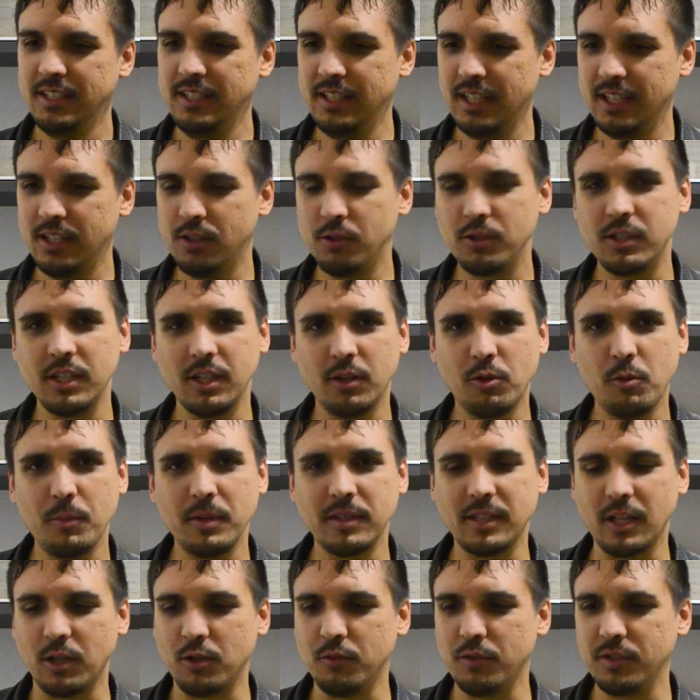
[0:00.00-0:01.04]
E aí eu queria
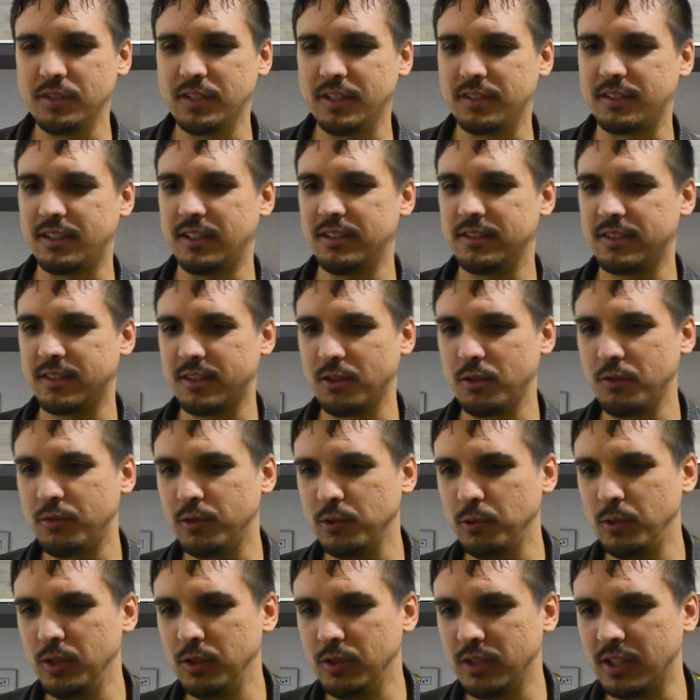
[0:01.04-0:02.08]
comentar com vocês que eles estão
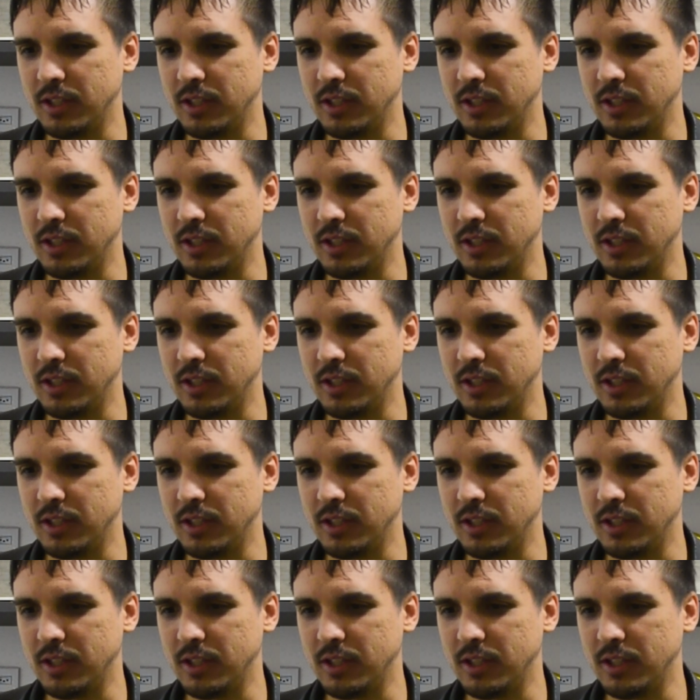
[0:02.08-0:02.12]
evoluindo